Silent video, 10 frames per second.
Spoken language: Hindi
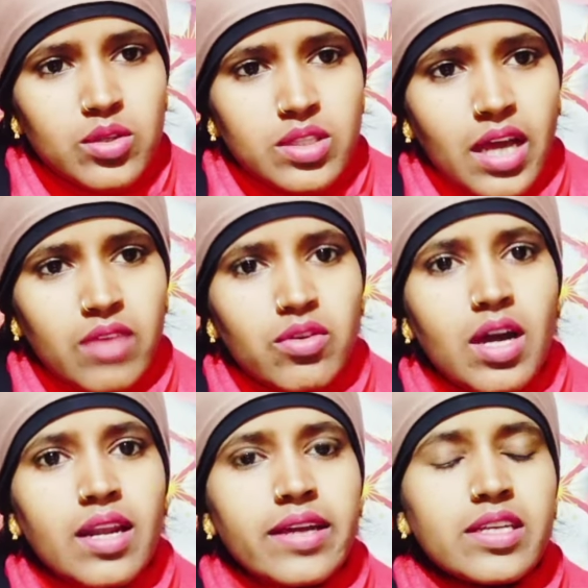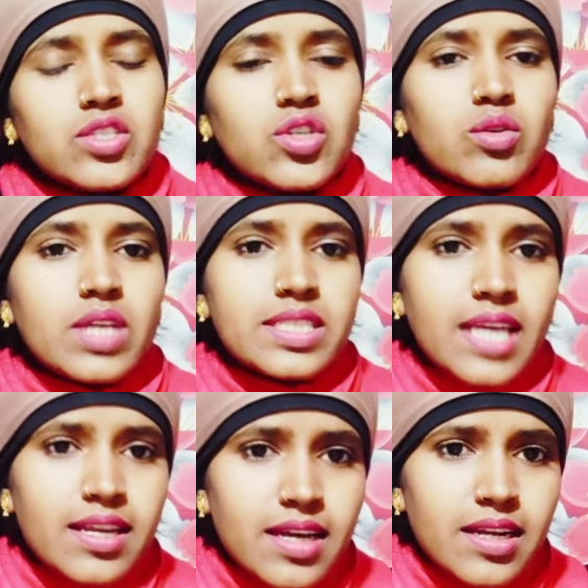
होता है वो हालांकि चौदह साल